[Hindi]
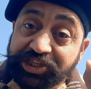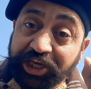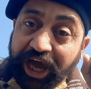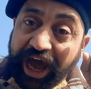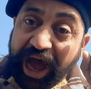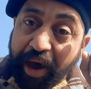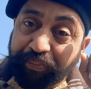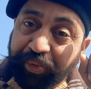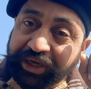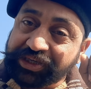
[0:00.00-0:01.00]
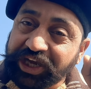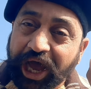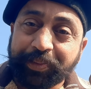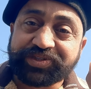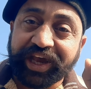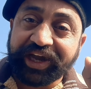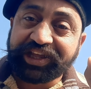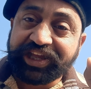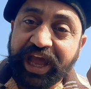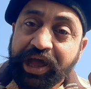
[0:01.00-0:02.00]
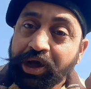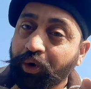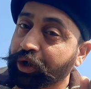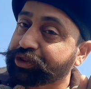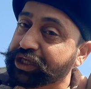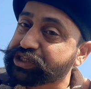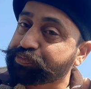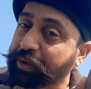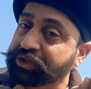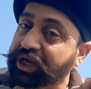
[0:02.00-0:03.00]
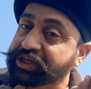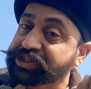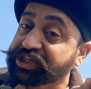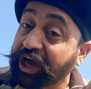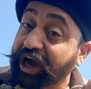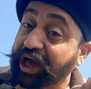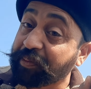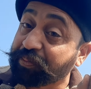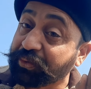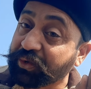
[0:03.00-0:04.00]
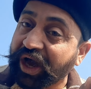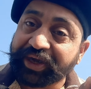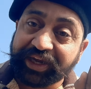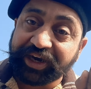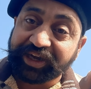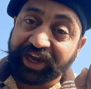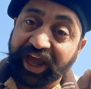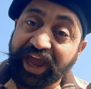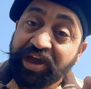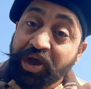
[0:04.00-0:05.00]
जी हाँ पंजाब सुसाइड किया और 10-15 साल पुरानी घटना है